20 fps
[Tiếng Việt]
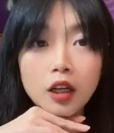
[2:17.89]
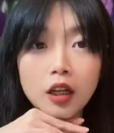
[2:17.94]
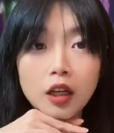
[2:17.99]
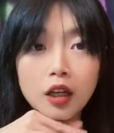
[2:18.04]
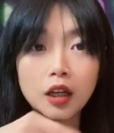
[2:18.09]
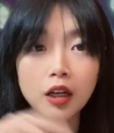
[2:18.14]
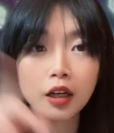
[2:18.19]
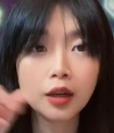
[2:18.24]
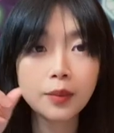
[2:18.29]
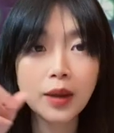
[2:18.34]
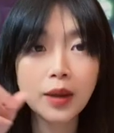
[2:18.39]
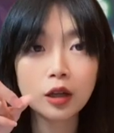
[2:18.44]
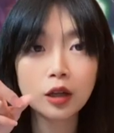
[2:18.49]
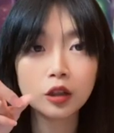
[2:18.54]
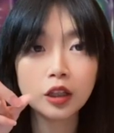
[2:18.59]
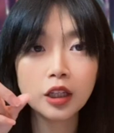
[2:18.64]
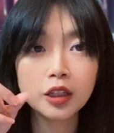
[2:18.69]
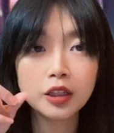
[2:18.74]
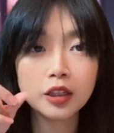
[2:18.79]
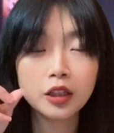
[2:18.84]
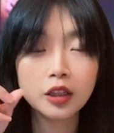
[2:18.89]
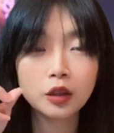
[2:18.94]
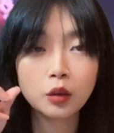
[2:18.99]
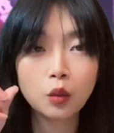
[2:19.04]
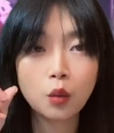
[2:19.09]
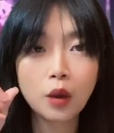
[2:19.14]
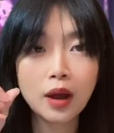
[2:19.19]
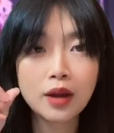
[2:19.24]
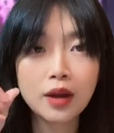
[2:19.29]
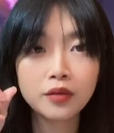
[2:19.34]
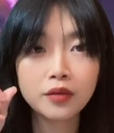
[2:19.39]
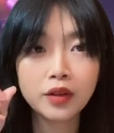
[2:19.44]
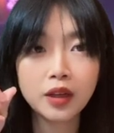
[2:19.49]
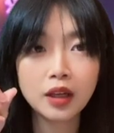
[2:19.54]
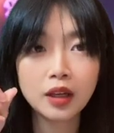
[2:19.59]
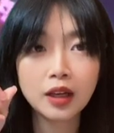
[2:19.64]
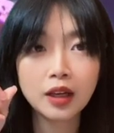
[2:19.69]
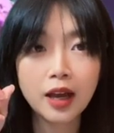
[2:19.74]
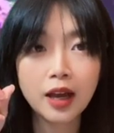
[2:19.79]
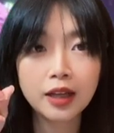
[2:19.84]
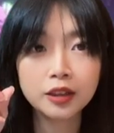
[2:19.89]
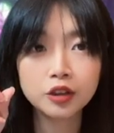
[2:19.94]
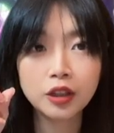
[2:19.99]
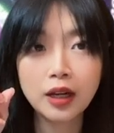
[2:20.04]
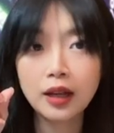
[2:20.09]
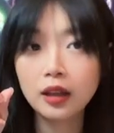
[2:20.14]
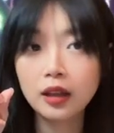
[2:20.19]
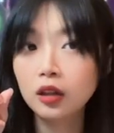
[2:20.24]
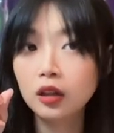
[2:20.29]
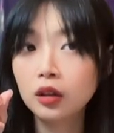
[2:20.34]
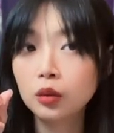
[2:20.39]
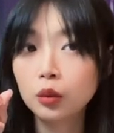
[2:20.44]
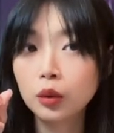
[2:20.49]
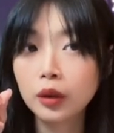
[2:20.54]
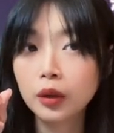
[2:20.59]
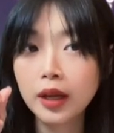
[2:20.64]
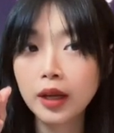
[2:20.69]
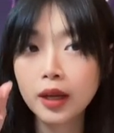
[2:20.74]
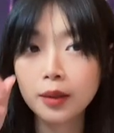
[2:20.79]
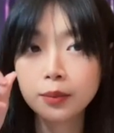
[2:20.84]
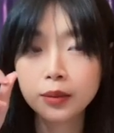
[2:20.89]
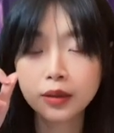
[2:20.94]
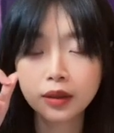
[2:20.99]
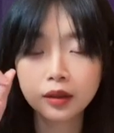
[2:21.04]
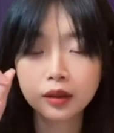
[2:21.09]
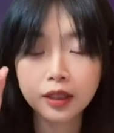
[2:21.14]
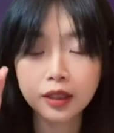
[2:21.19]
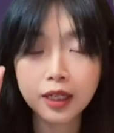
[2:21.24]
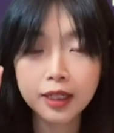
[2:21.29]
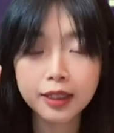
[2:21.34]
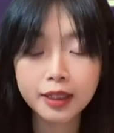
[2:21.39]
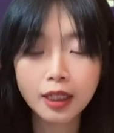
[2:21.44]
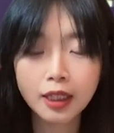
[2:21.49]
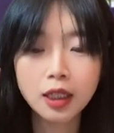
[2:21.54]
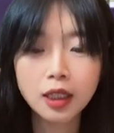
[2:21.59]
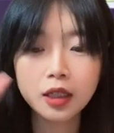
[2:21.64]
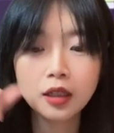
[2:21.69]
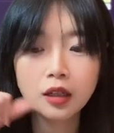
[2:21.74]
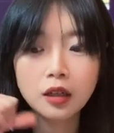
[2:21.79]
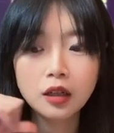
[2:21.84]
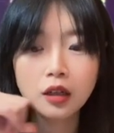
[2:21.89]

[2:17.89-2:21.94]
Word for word: À, các bạn có thể nhìn qua về cái trailer của game ở đây nhé.